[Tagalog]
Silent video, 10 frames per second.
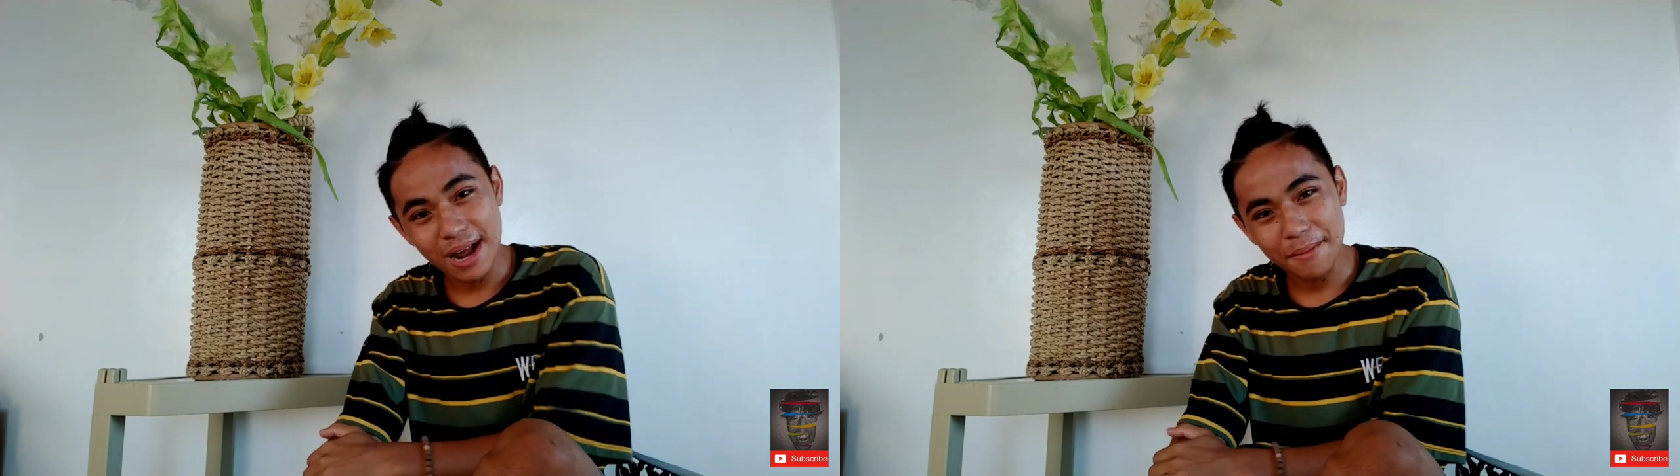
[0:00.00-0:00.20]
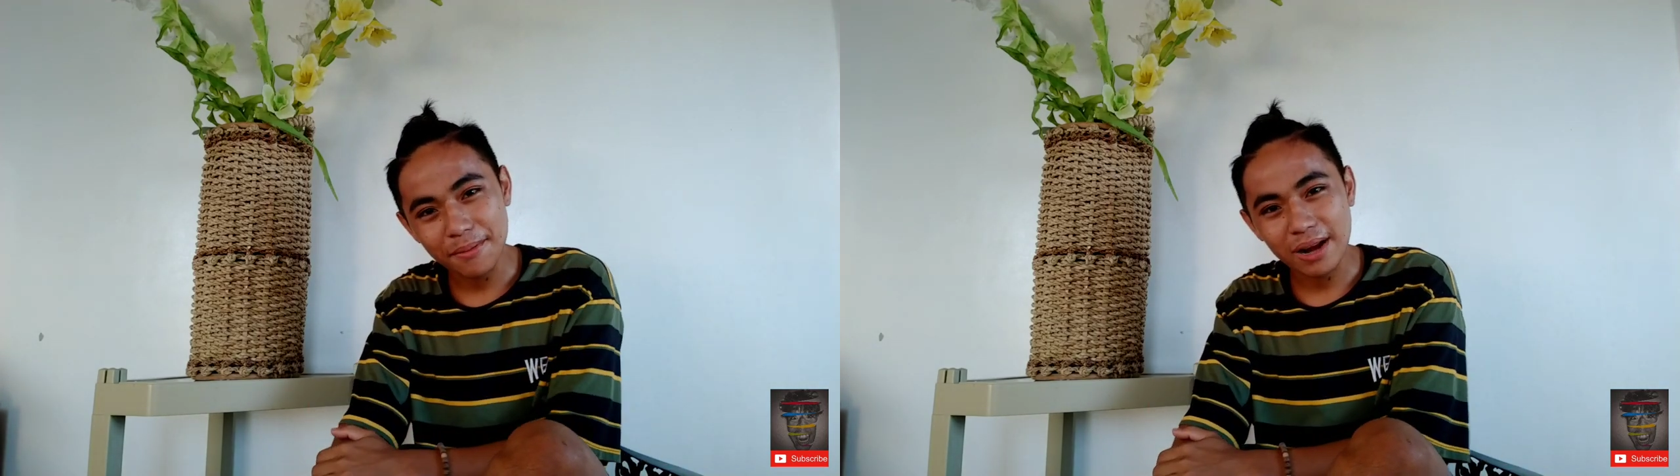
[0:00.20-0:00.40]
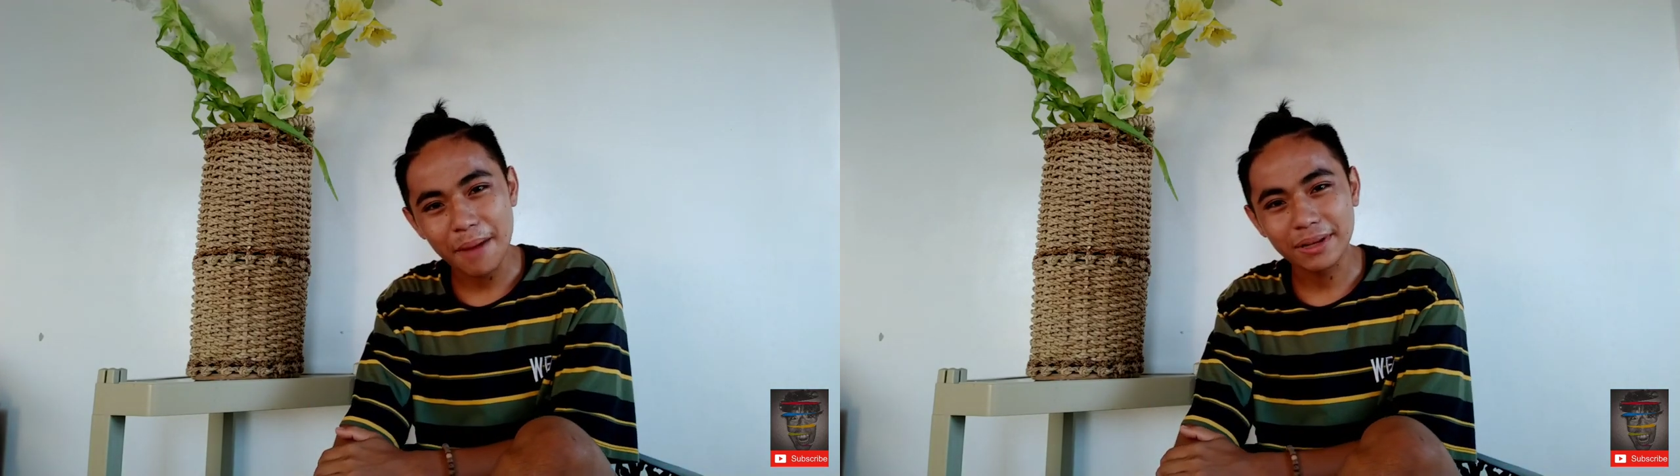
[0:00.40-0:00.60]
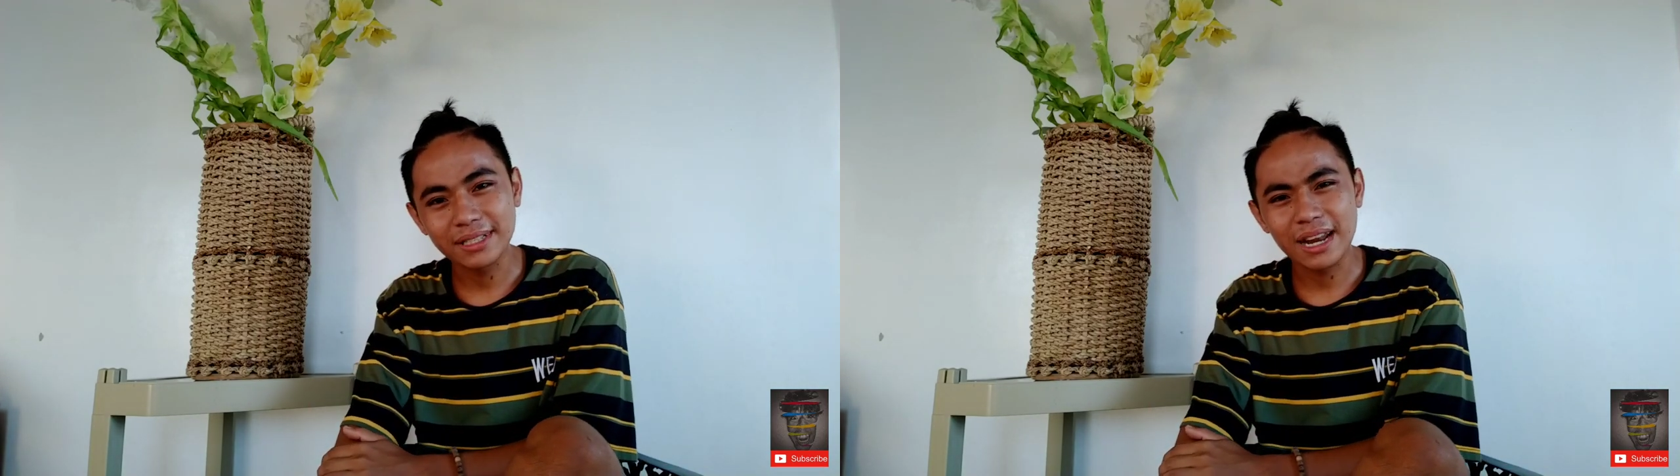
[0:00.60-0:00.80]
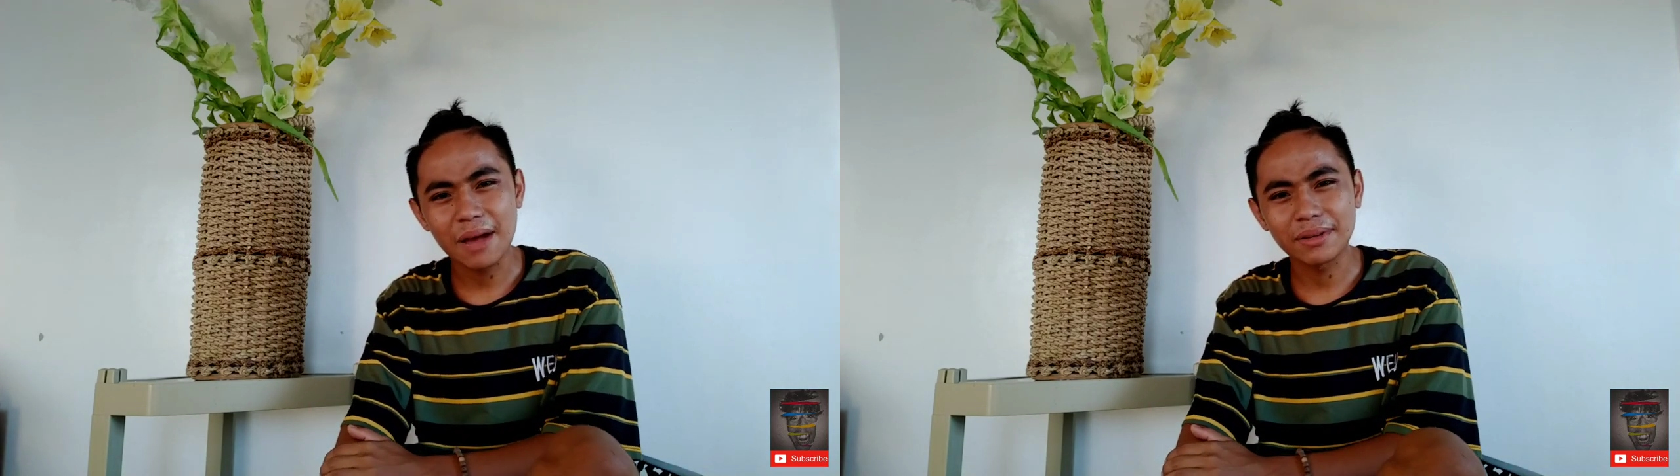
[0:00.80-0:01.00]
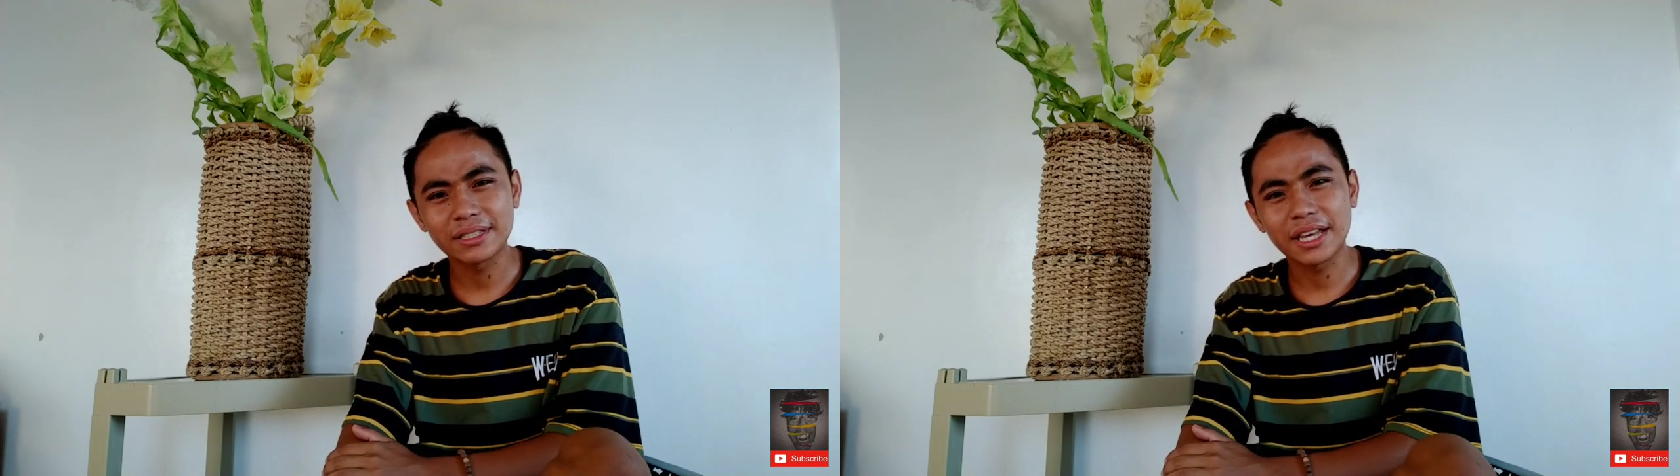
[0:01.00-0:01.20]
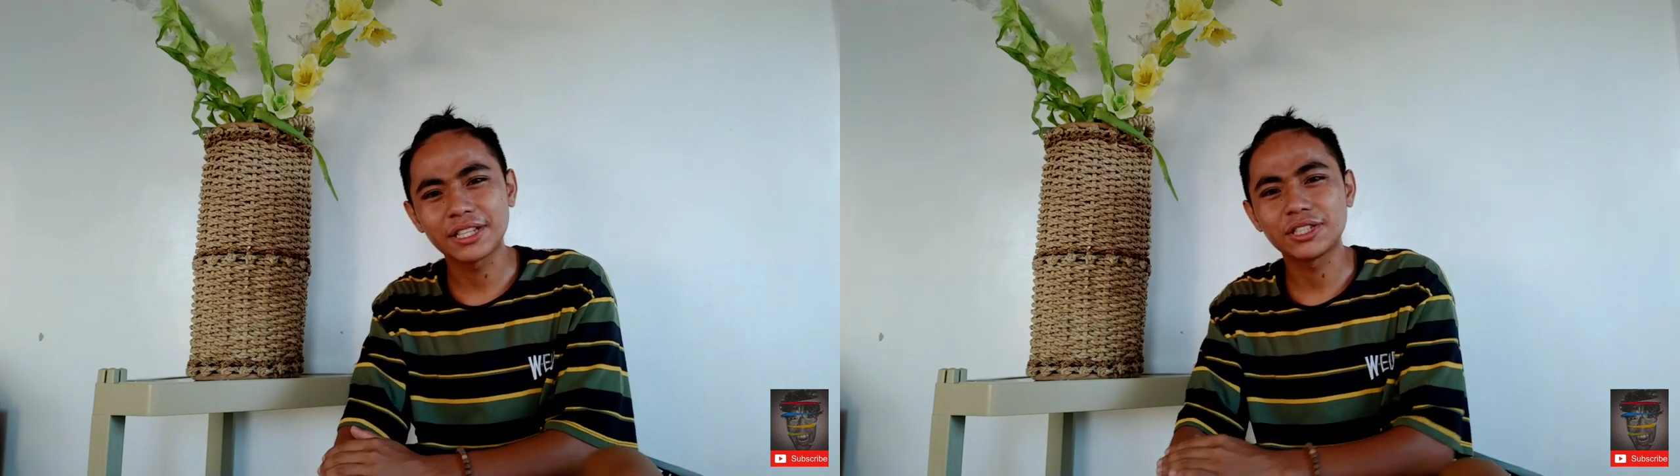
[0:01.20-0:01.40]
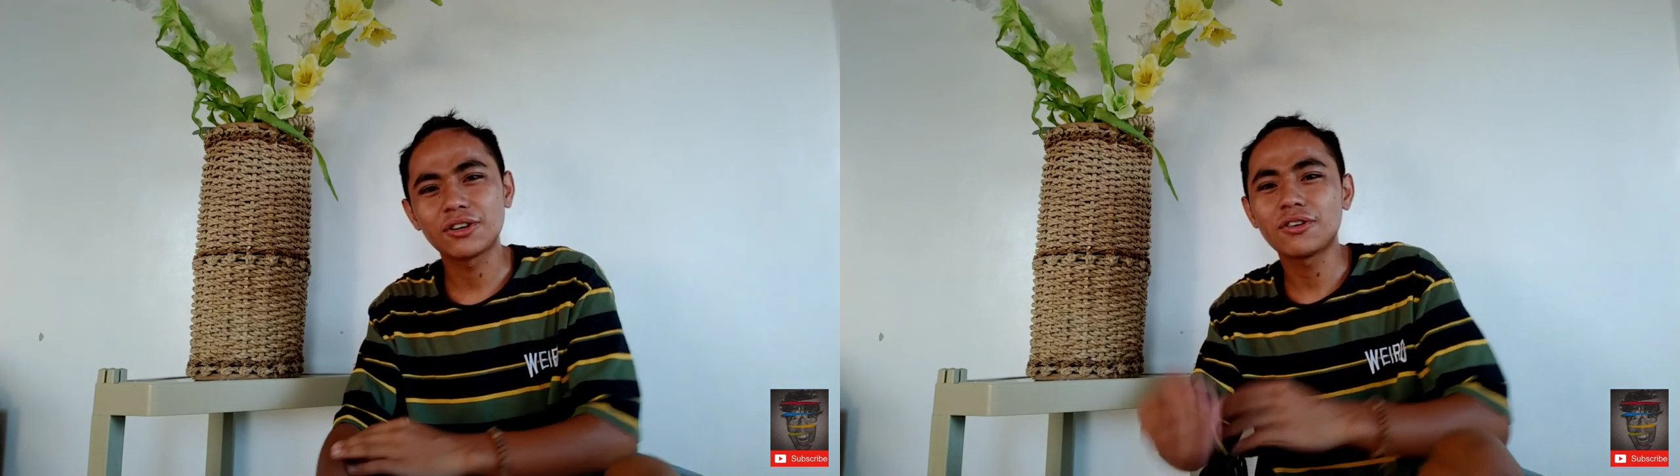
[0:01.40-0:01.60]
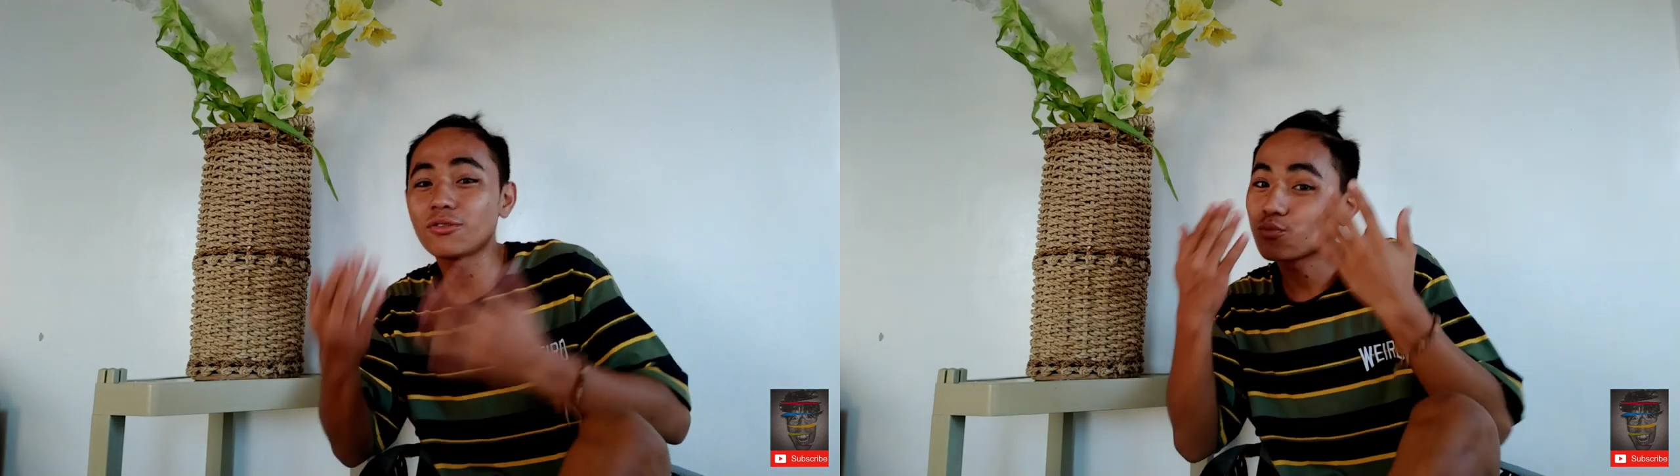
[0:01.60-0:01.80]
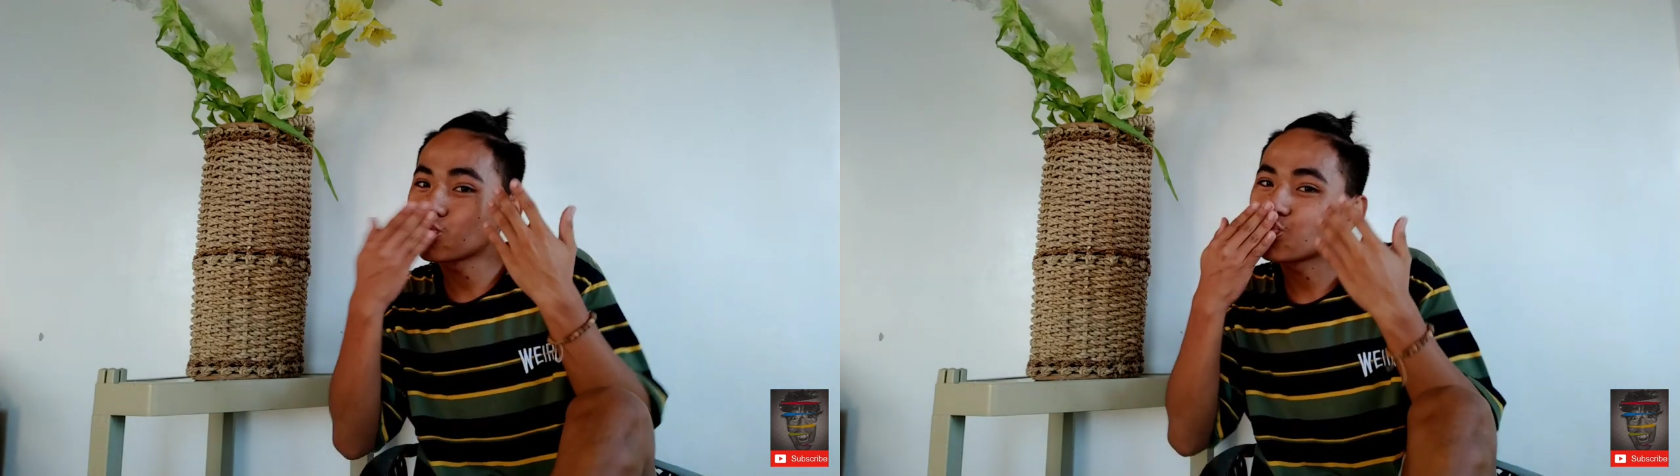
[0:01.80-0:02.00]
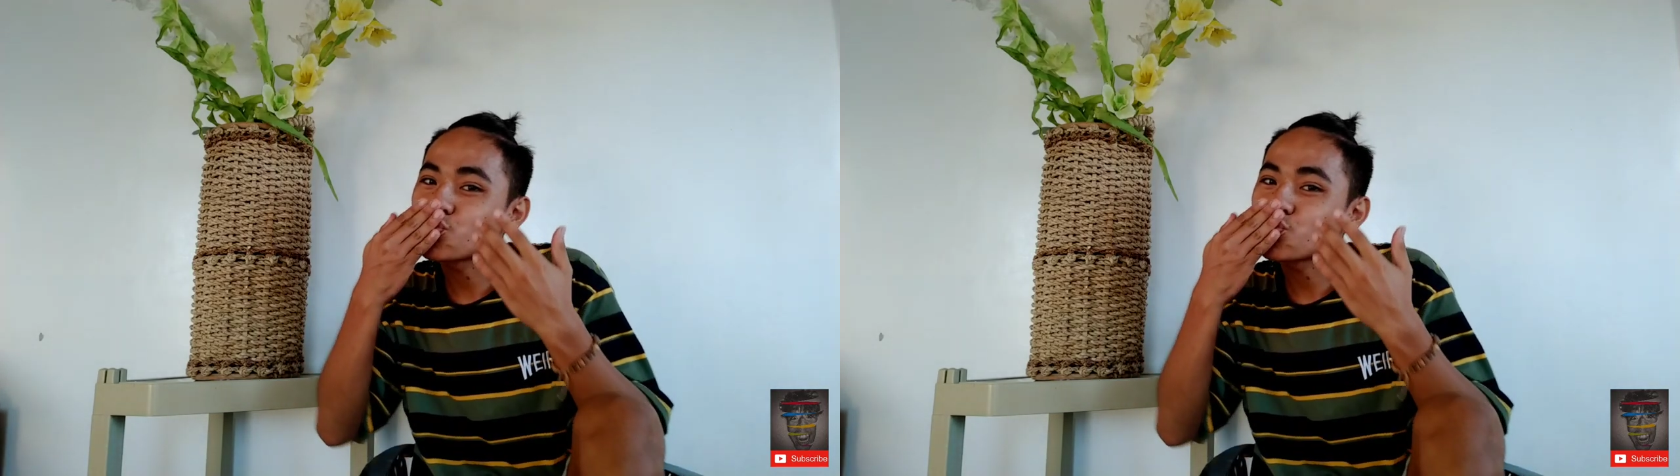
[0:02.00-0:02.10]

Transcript: Maraming maraming salamat sa inyo.